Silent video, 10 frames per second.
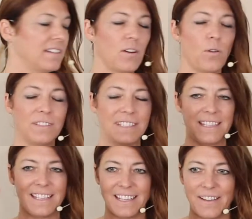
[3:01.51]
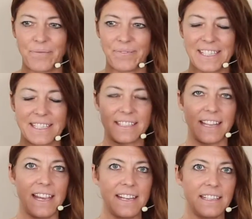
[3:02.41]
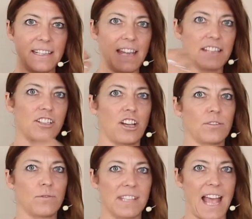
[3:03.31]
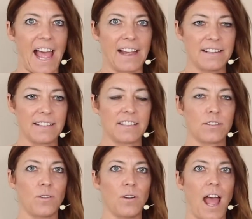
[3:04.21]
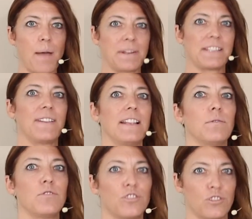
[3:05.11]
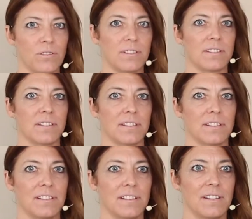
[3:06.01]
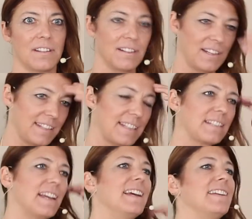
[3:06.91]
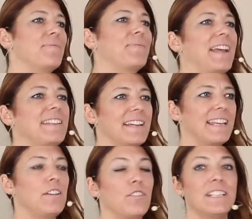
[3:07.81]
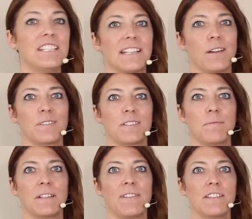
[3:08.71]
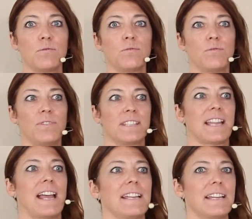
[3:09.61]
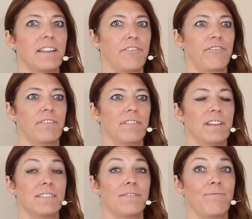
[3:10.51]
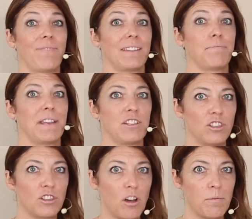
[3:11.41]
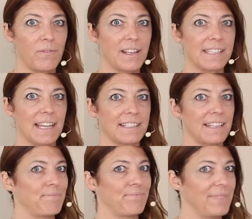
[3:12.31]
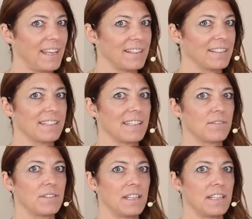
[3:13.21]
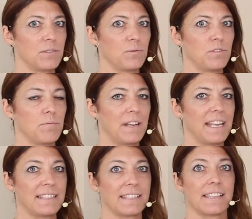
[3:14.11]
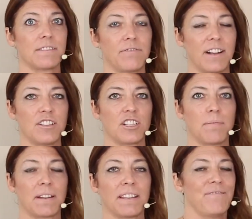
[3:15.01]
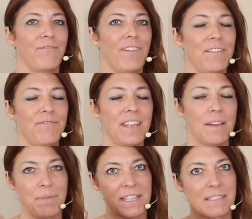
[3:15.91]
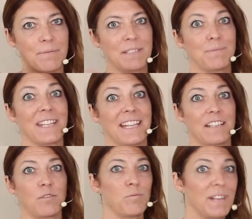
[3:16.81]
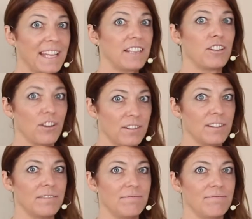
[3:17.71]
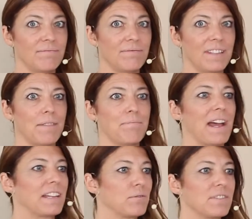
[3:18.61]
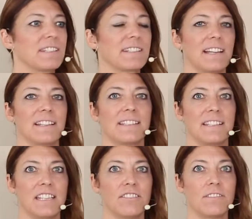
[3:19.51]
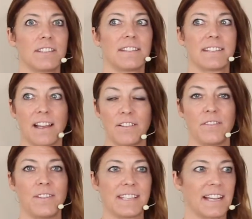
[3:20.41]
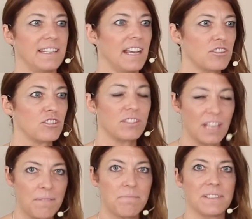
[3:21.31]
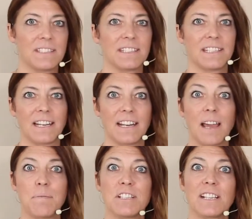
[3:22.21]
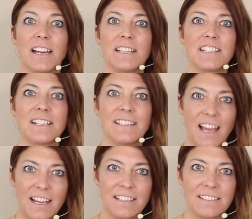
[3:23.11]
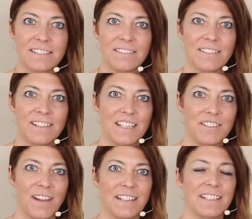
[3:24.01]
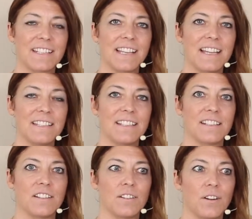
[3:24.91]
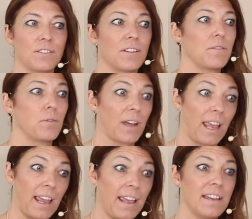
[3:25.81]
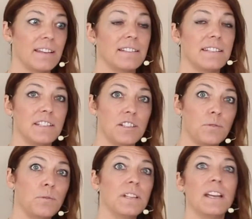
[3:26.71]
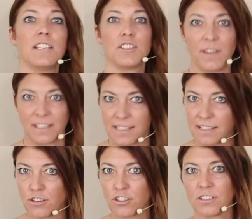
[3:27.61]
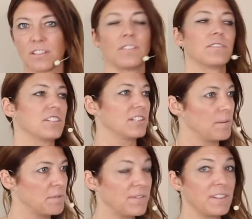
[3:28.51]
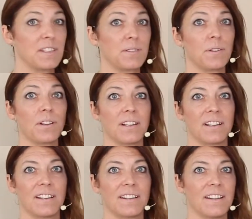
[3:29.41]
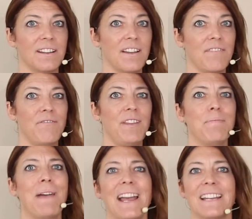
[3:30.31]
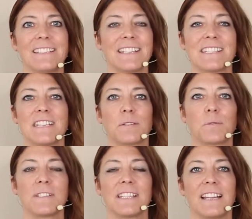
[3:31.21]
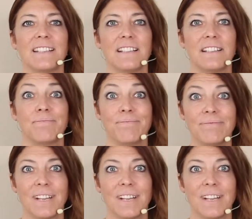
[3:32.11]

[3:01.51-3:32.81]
Und dieses Denken erzeugt uns Angst, aber es will uns schützen. Es sagt, Nadja, geh noch nicht raus damit. Weißt du, du wirst angegriffen. Es werden Menschen kommen und werden sagen, Nadja, das hast du dir nicht gut überlegt, das hast du falsch gemacht. Wenn wir besser mit dem Denken umgehen können, dann macht uns das Ganze nichts und dann können wir sagen, ja stimmt, daran habe ich gar nicht gedacht. Ich werde das ändern. Oder okay, ist nicht gut, ich werde es löschen oder ich nehme es wieder zurück. Wie machen das die Großhändler? Hm?